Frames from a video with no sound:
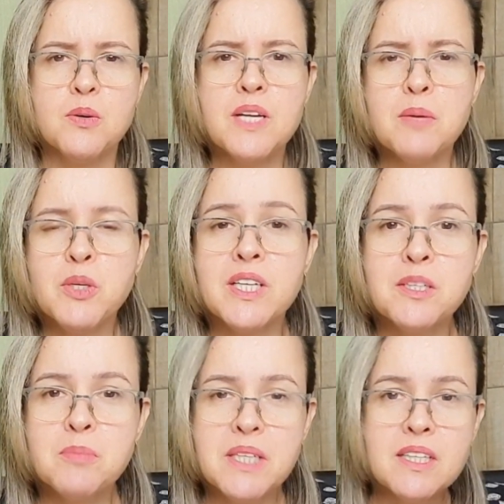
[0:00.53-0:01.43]
Olá, meu
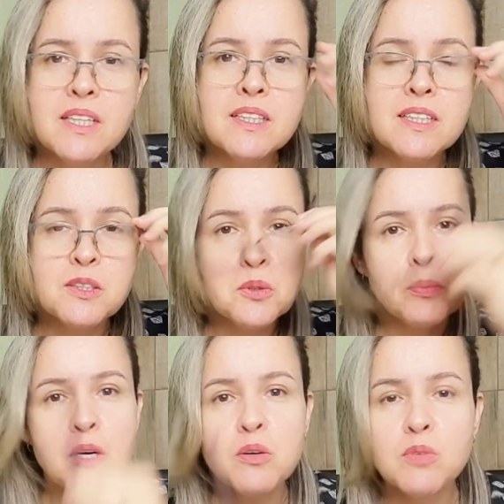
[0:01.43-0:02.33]
querido, minha querida, tudo
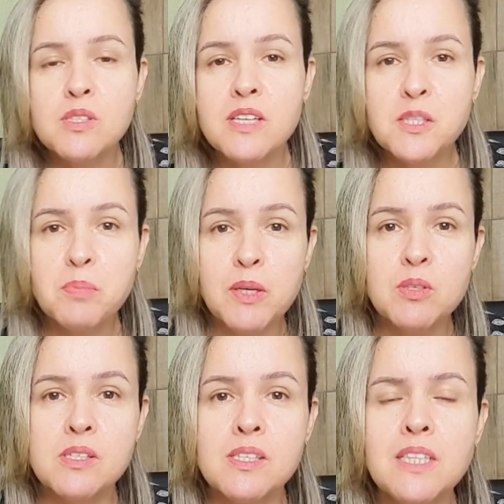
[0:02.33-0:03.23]
bem com você? Espero
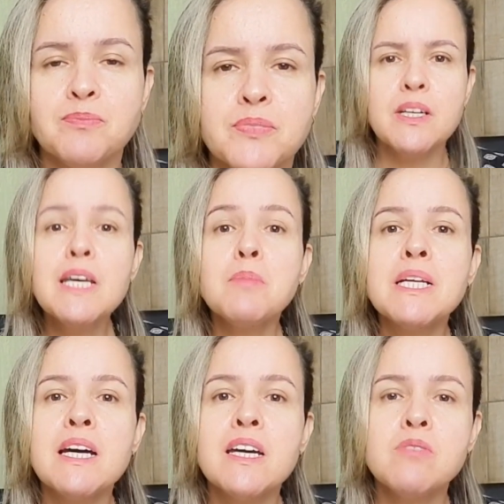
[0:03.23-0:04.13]
que sim.
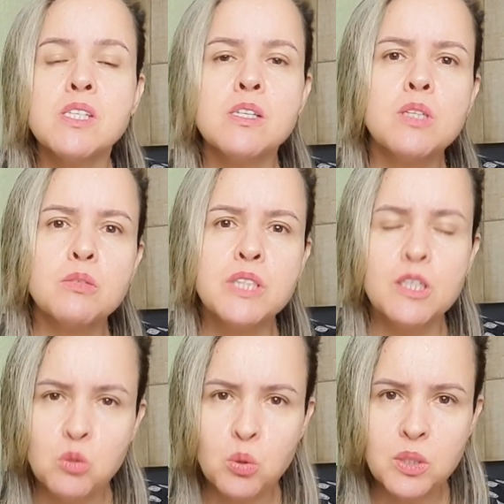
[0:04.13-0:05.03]
Lembra da revisão da
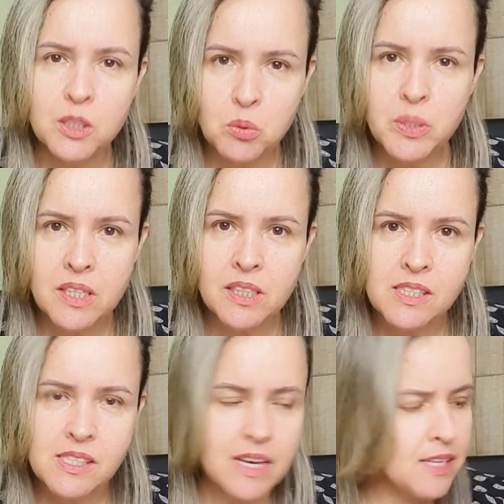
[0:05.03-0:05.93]
vida toda do
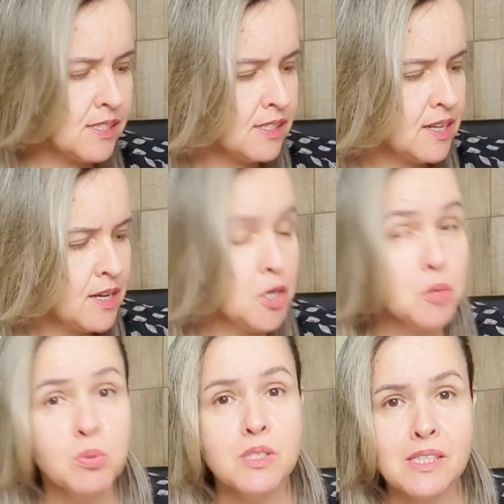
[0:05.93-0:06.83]
INSS?
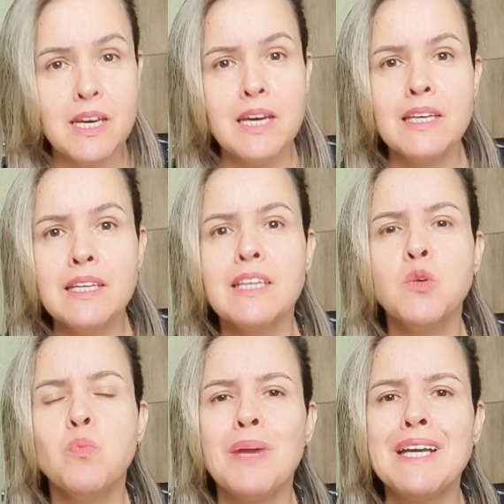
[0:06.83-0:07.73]
Pois é, em
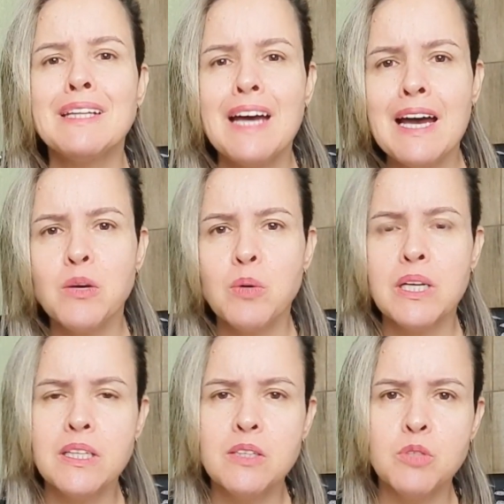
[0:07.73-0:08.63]
que o plenário
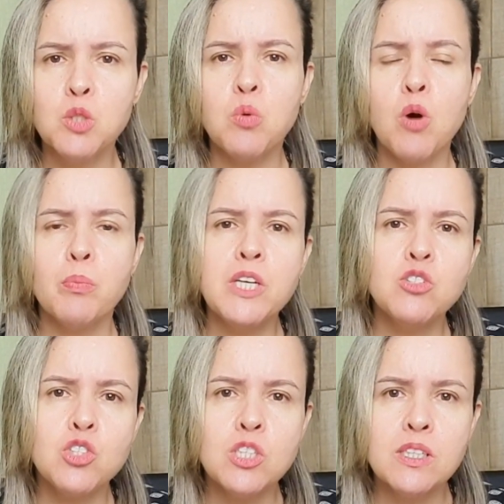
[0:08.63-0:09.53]
ali
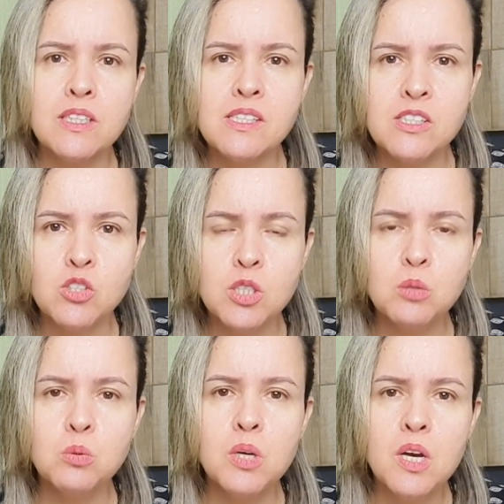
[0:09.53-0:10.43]
virtualmente tinha
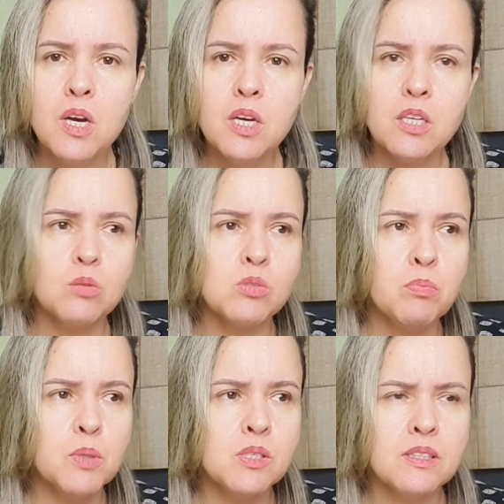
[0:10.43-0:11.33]
decidido que os
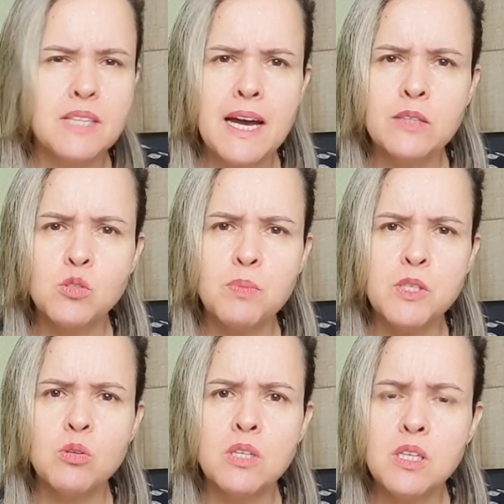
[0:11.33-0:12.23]
aposentados,
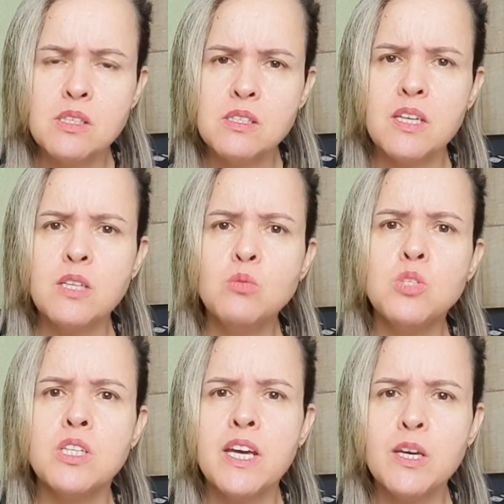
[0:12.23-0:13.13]
pensionistas teriam
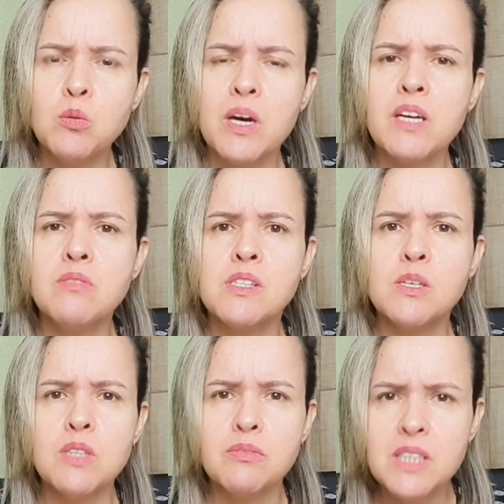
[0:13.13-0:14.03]
direito à
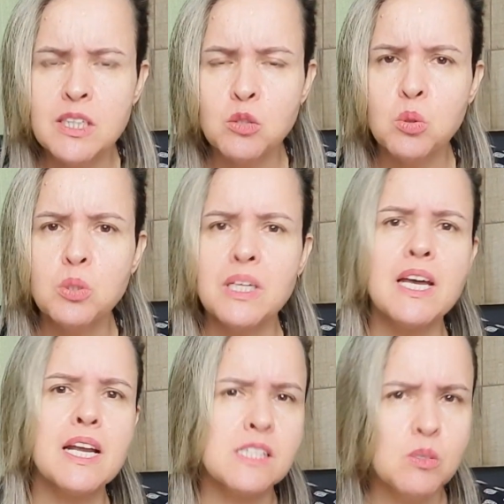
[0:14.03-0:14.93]
revisão da vida toda em
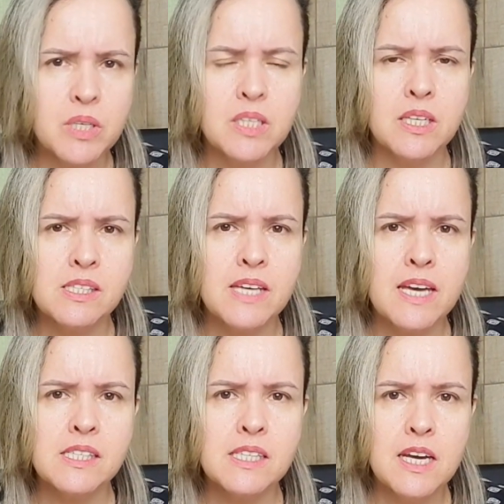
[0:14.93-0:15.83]
relação ao
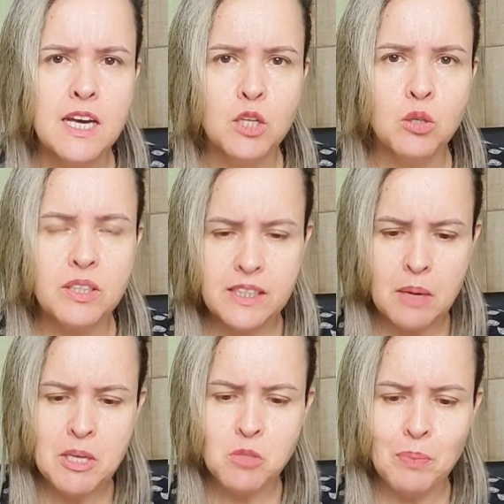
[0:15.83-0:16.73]
INSS,
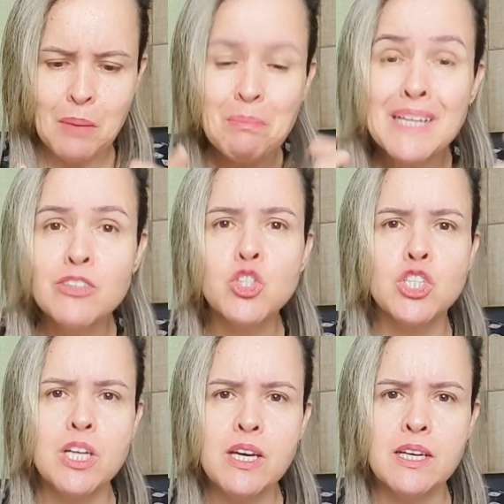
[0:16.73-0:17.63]
notadamente para
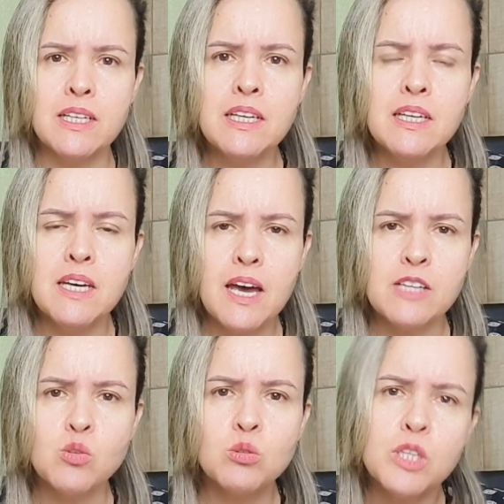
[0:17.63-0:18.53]
abranger ali
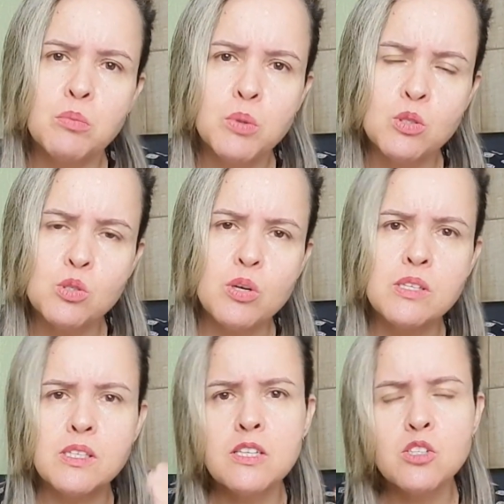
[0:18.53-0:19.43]
as
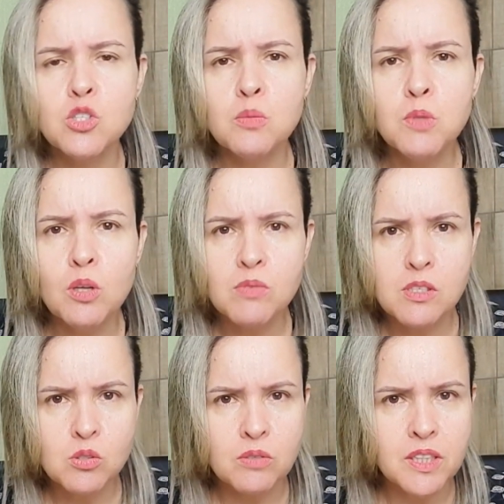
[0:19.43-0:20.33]
contribuições antes de
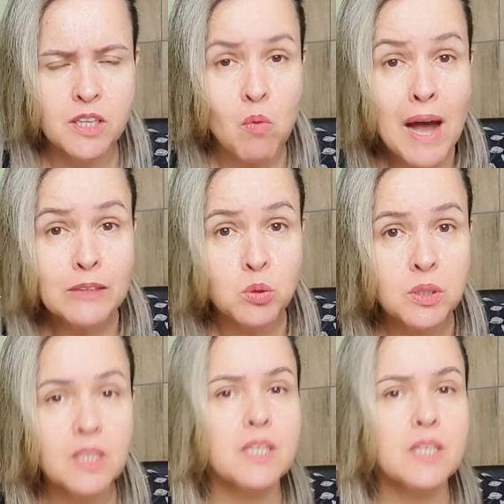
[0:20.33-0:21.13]
1994.